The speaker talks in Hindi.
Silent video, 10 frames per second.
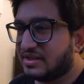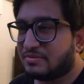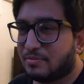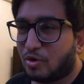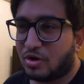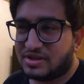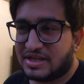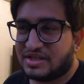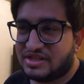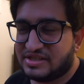इसमें बहुत
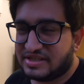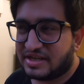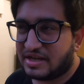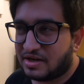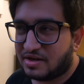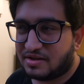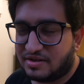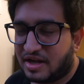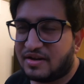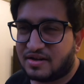सारी चीज़ें का
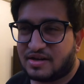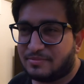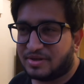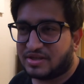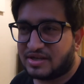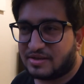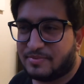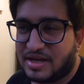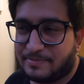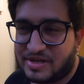ध्यान रखना पड़ता है कि
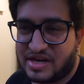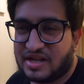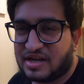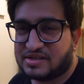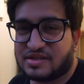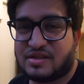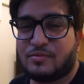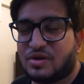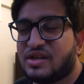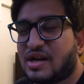भाई आप ये नहीं खा सकते
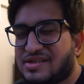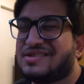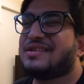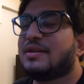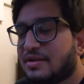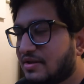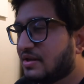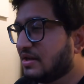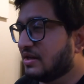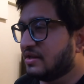वो नहीं खा सकते
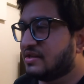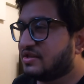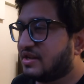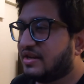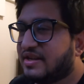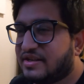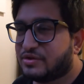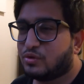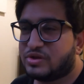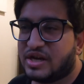इसके लिए
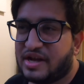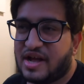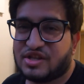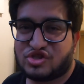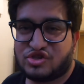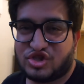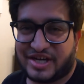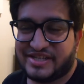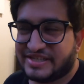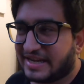सोचा
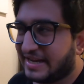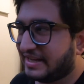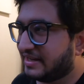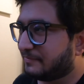चाइनीज़ खाएंगे